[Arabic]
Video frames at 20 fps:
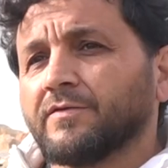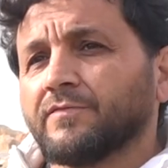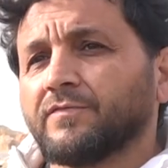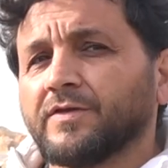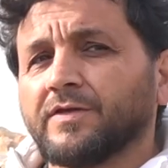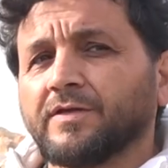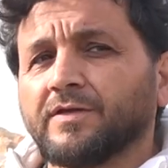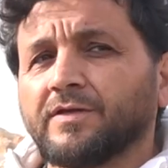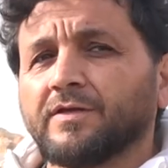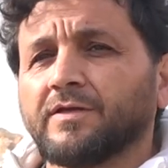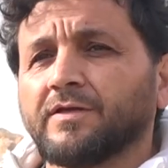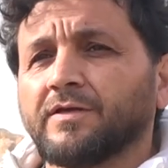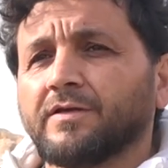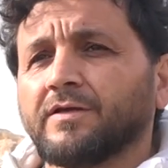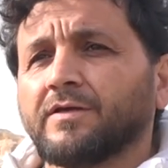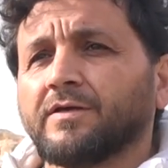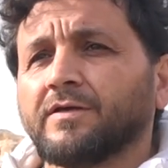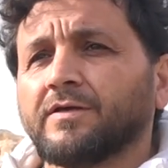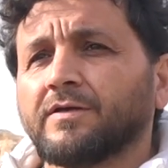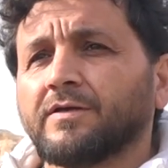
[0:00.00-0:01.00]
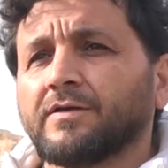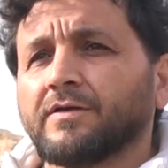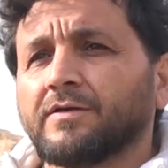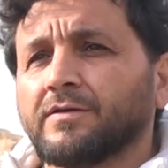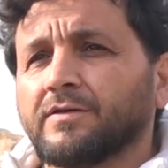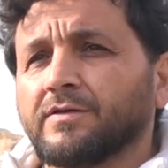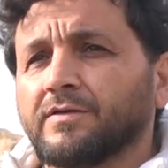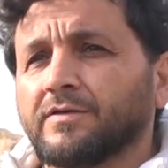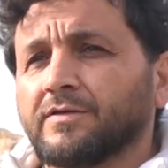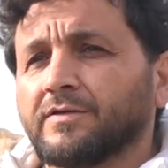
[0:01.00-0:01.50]
في
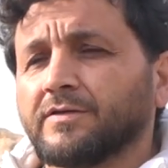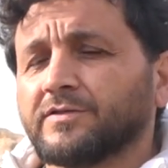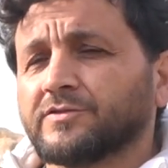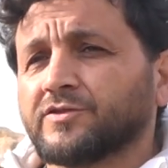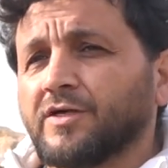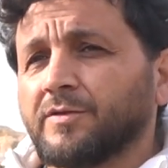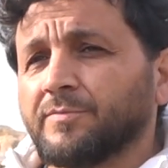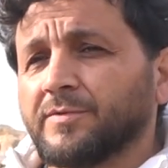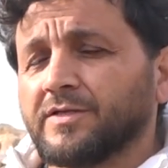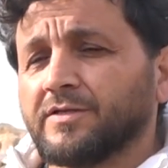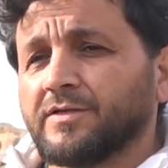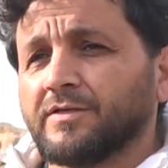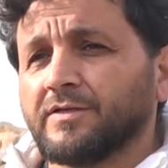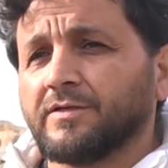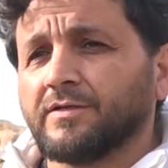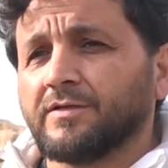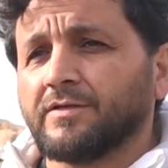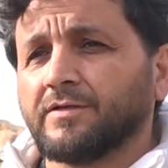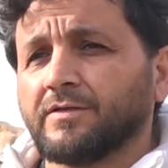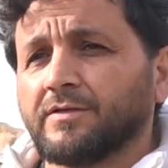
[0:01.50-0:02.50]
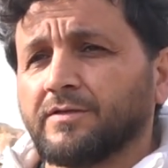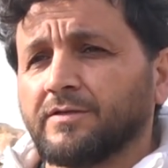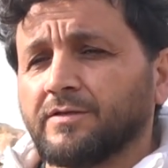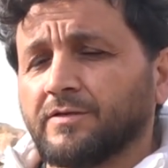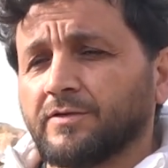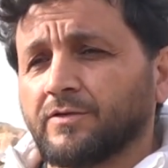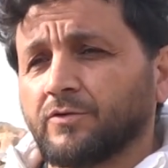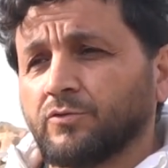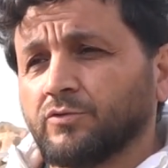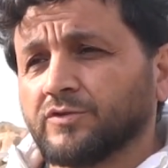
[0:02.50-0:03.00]
اجرام
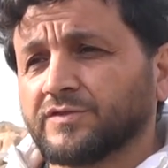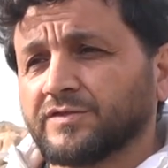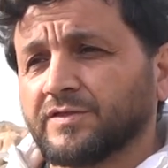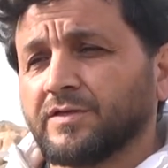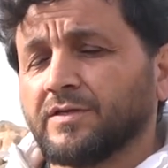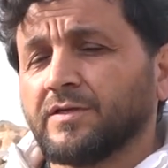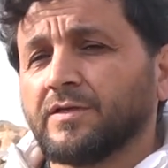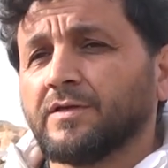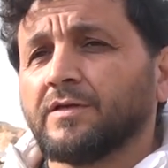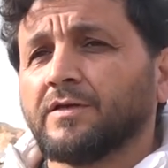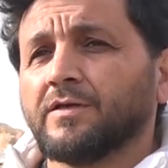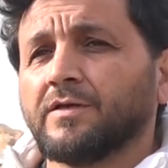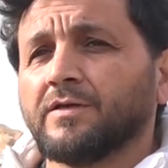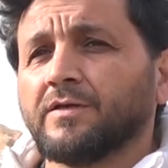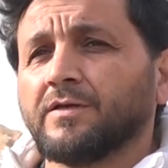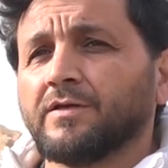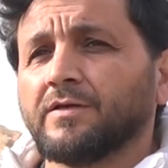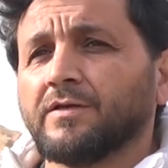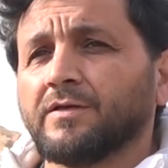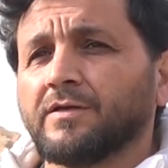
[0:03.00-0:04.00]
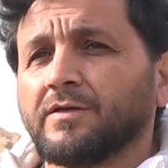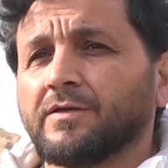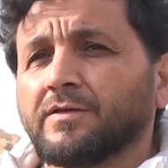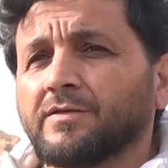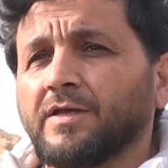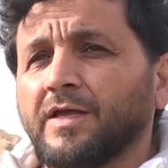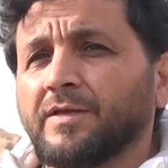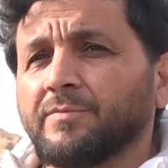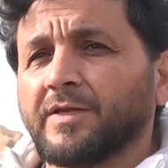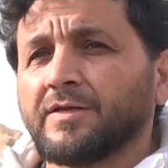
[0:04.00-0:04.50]
الروس آه،
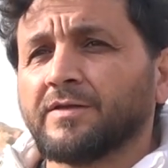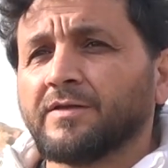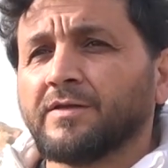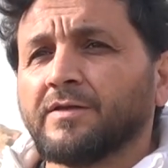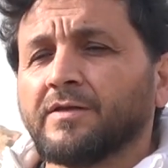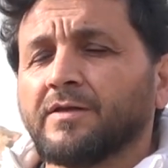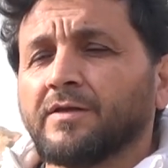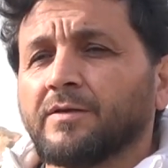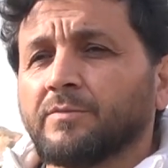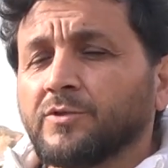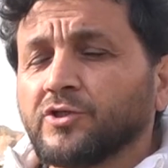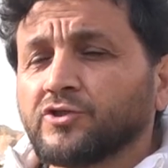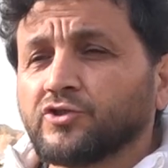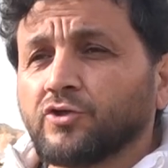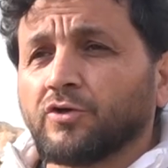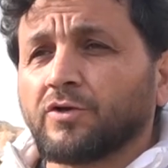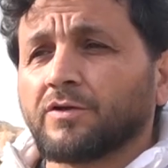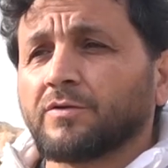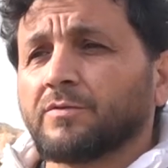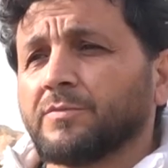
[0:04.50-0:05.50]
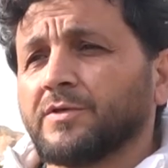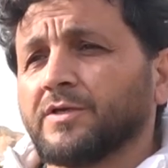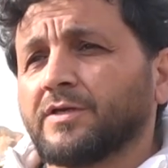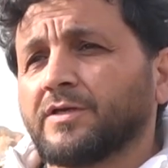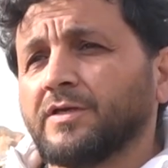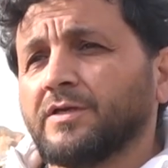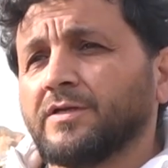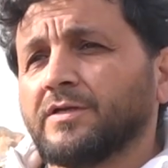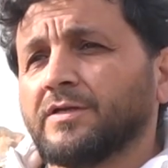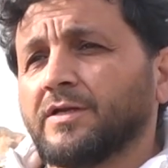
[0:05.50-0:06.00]
دائما نشعر
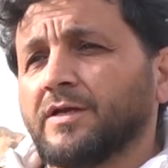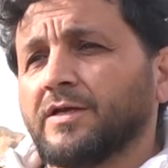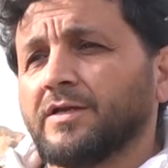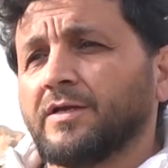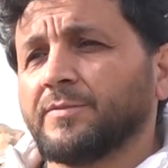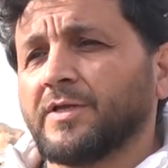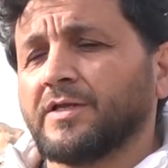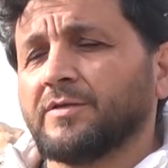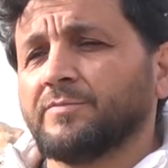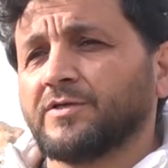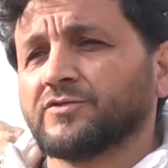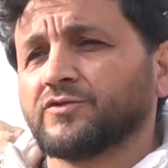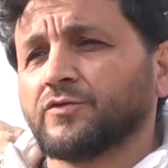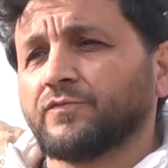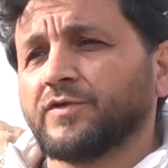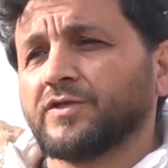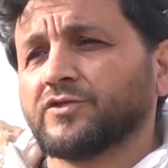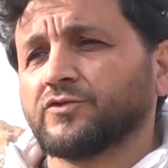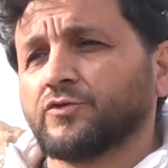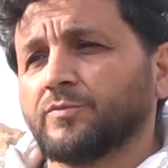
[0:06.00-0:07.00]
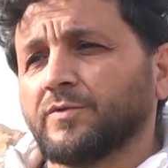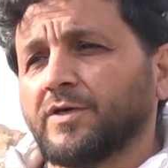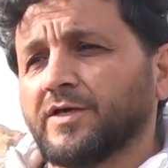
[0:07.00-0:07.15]
بكل الالم اللي بيحسوا فيها شعوب